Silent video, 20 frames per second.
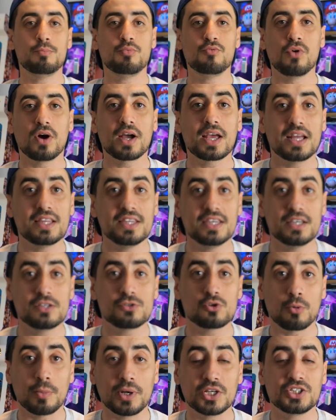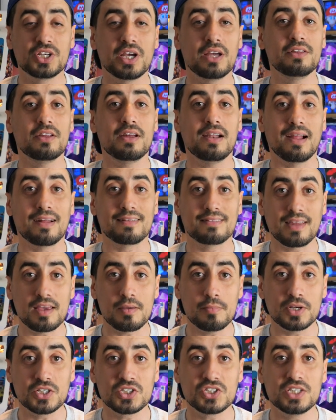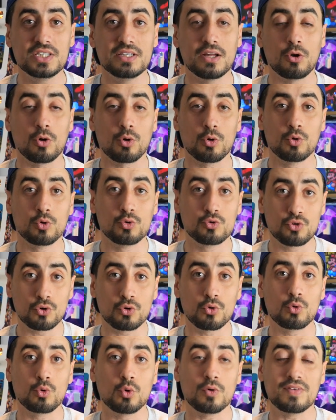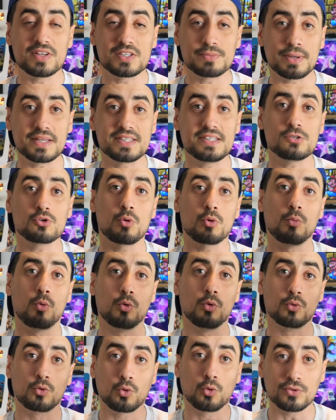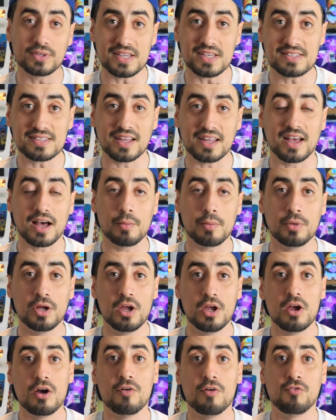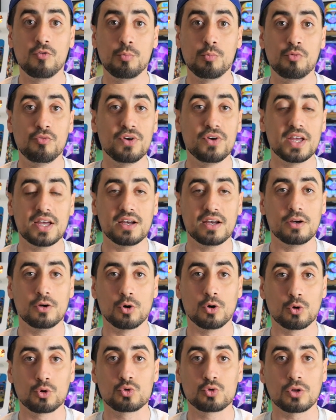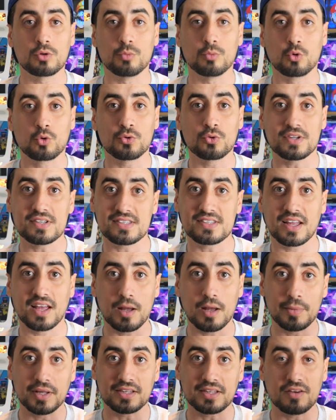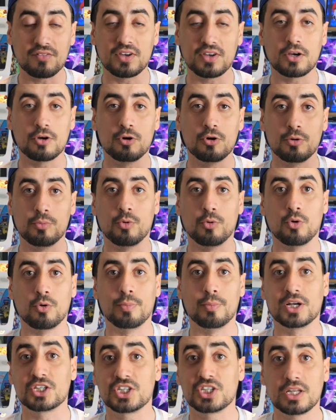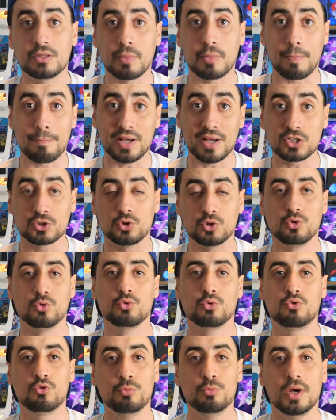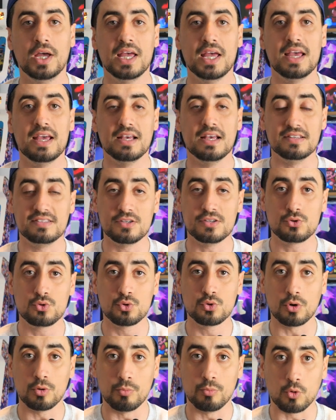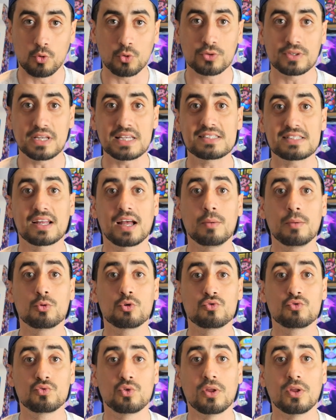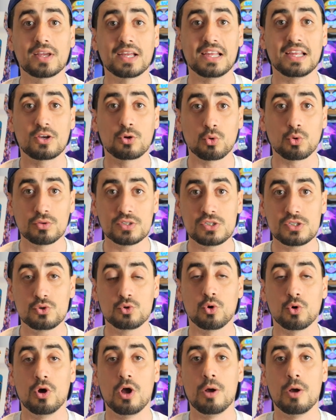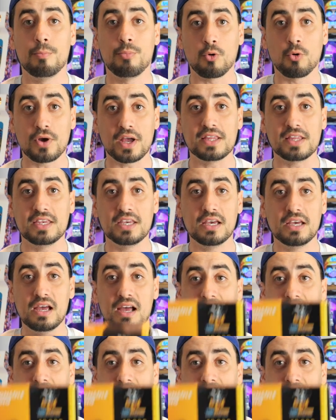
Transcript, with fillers: pouvoir gagner sur ma chaîne la Time Machine. Alors le jeu concours va se passer sur mon compte Instagram. Vous pouvez hein, euh, rejoindre mon compte Instagram à travers euh, ma chaîne, ma page YouTube. Et c'est sur mon compte Instagram que je vous donnerai les conditions pour gagner